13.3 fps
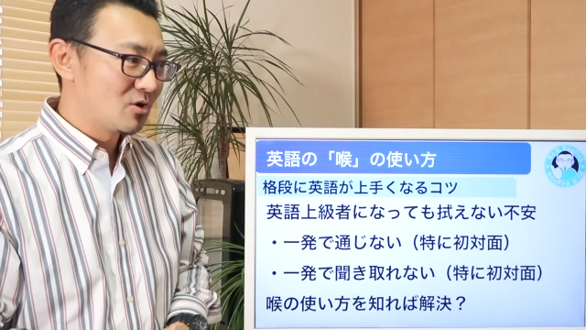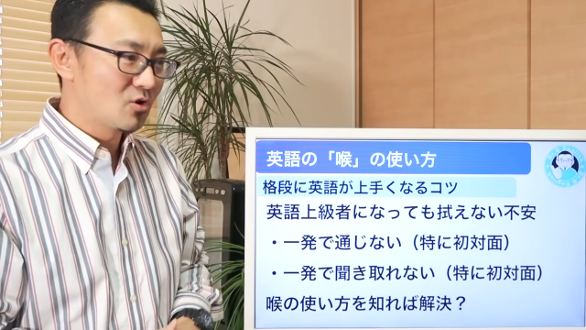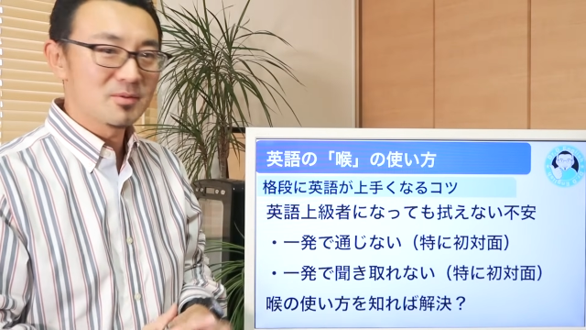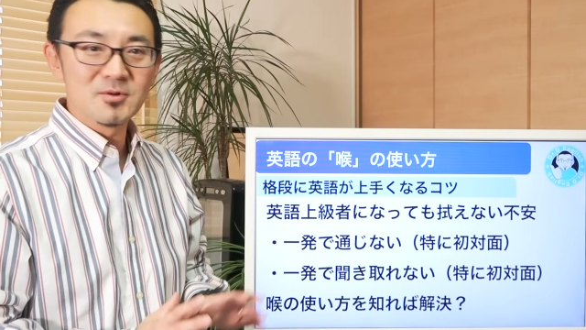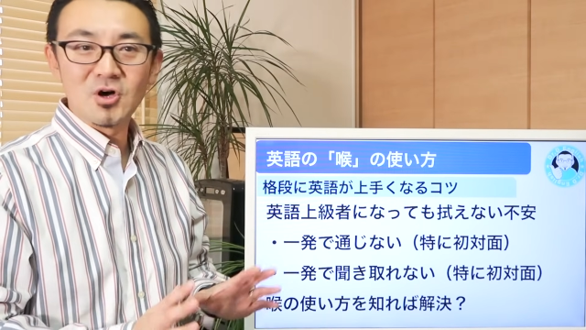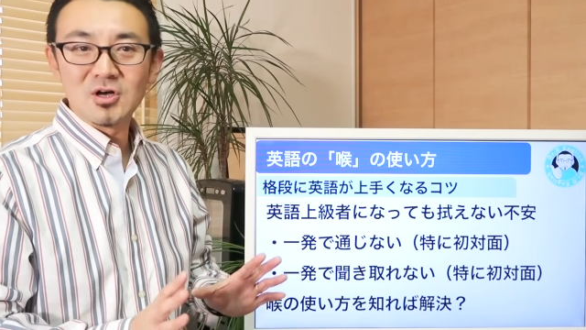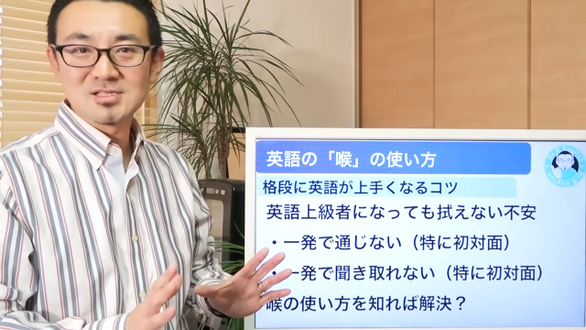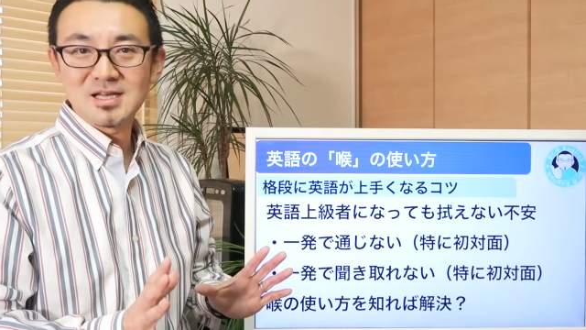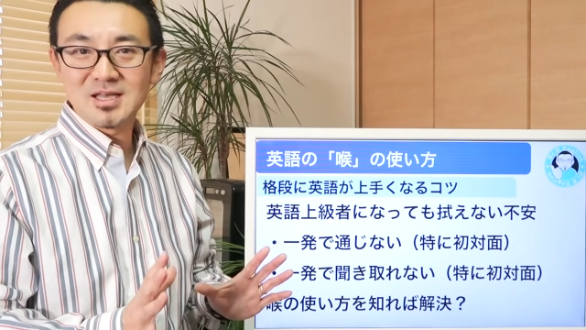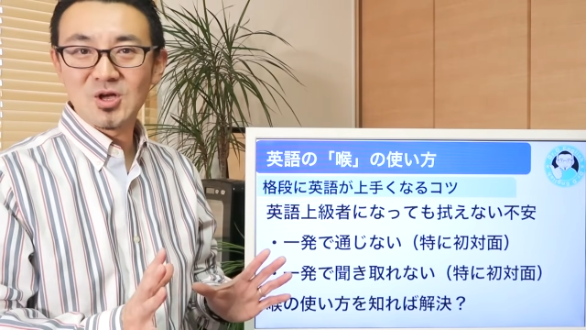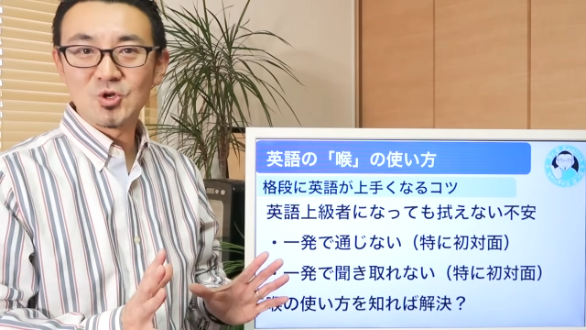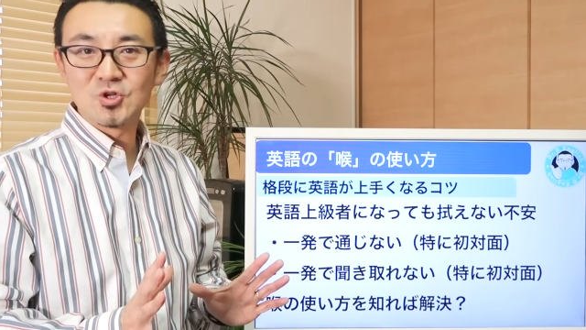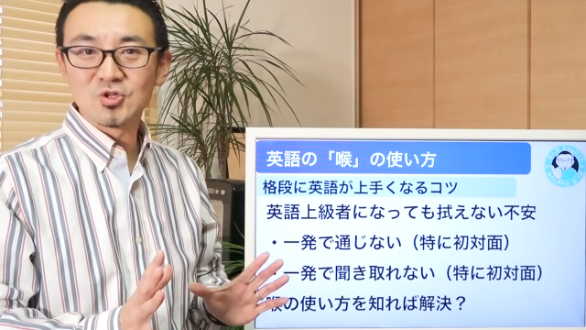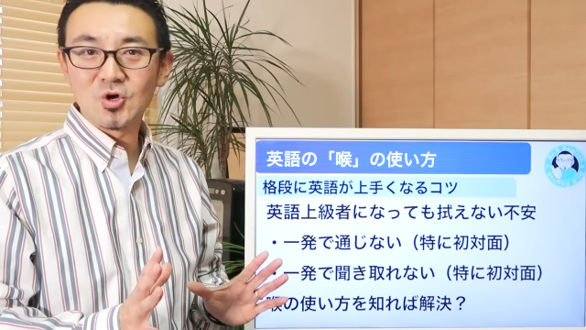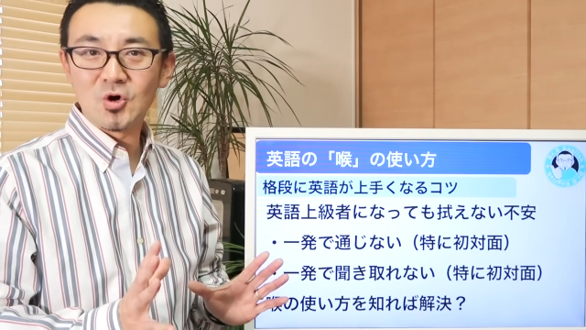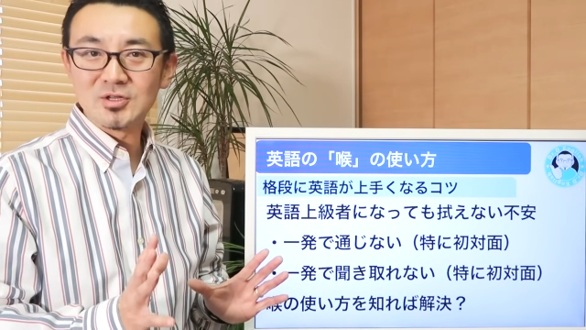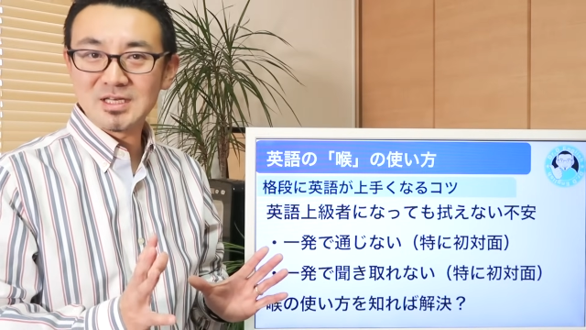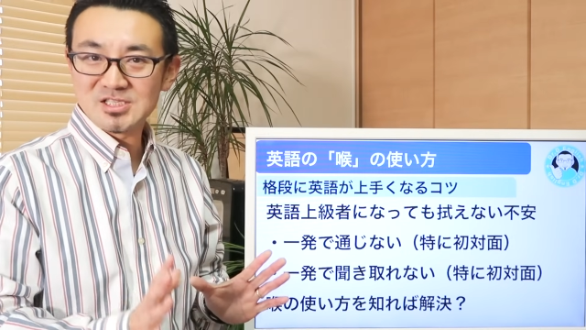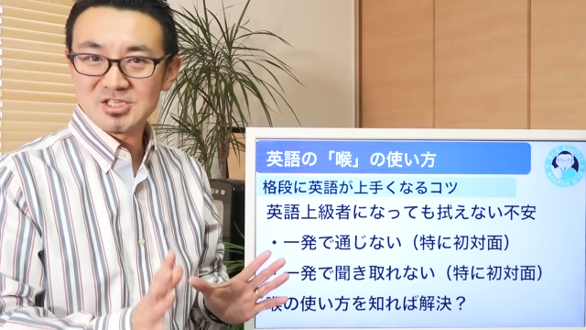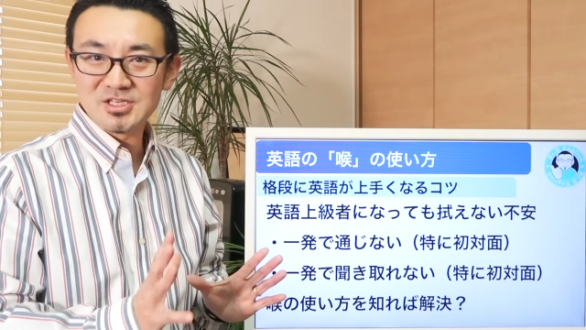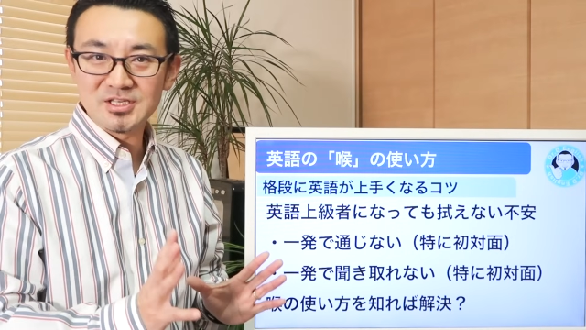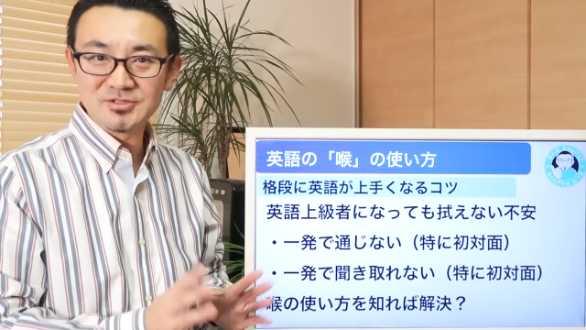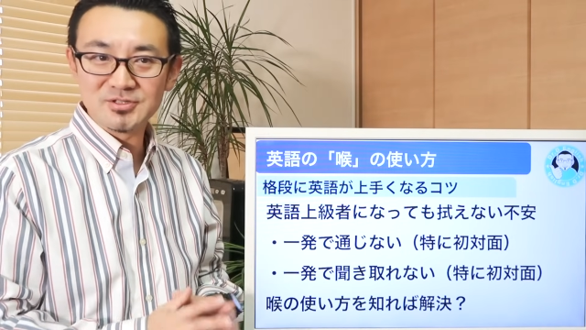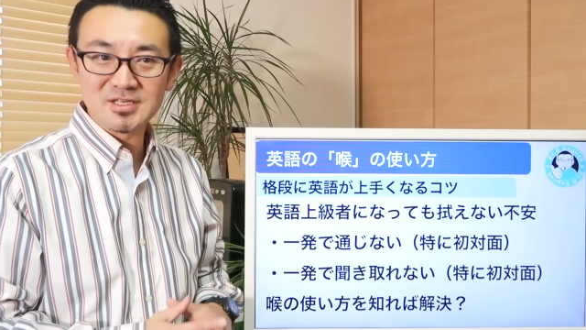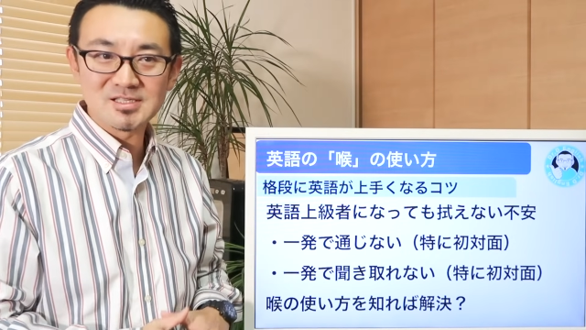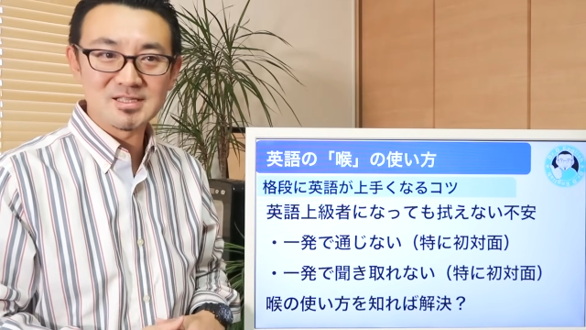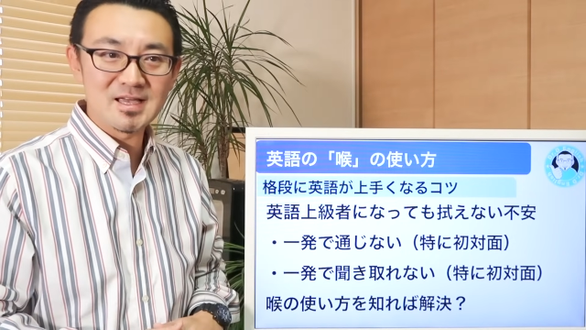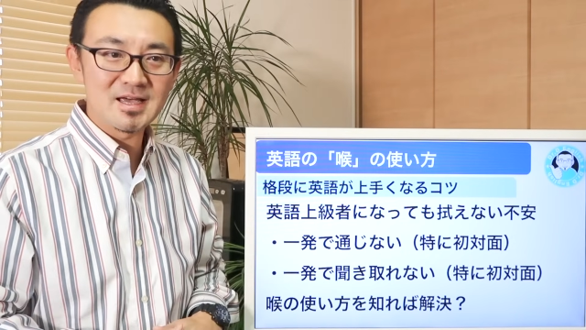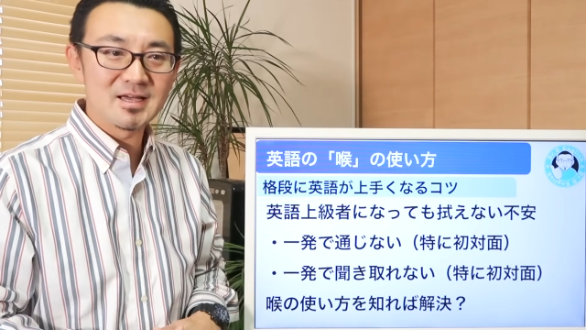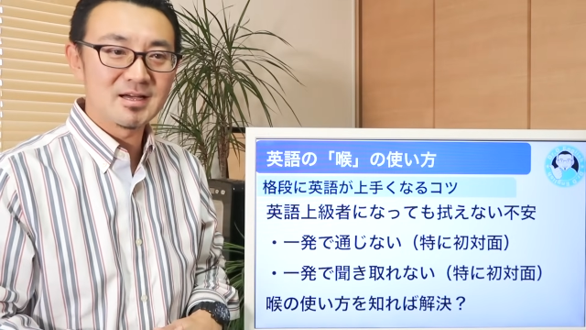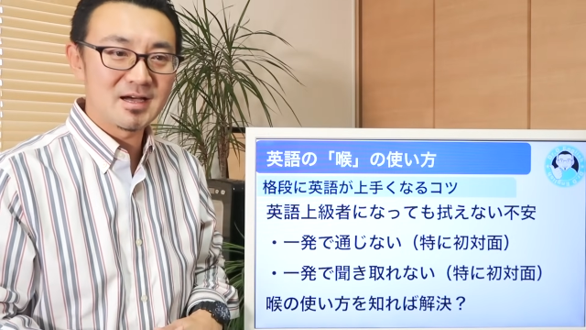これも先ほどと同じ理由ですね